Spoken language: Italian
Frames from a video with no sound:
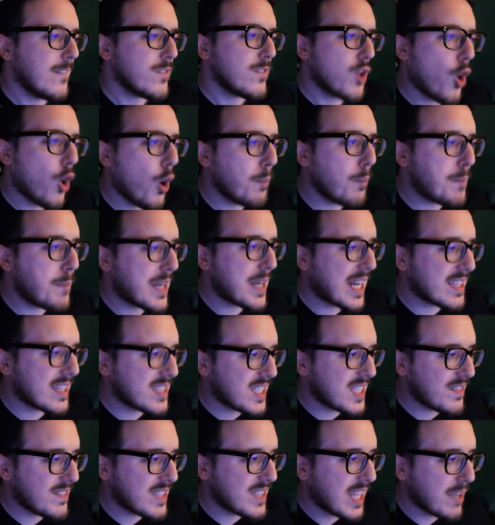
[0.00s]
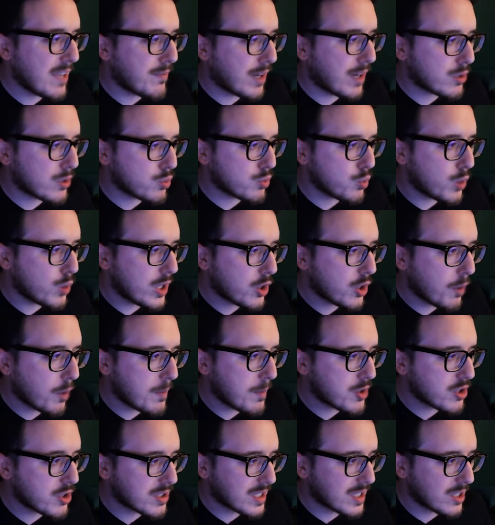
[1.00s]
operativi dei fatui, come
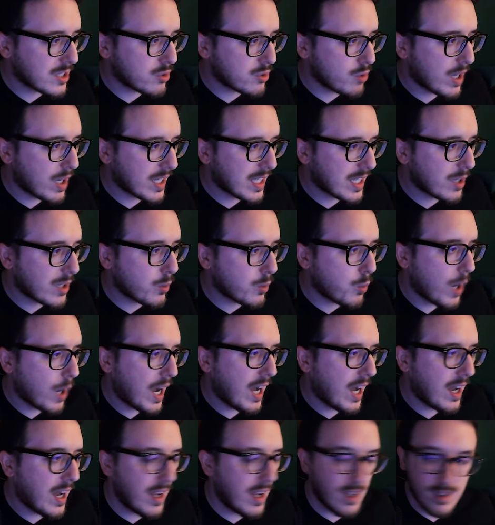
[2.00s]
c'è scritto anche qua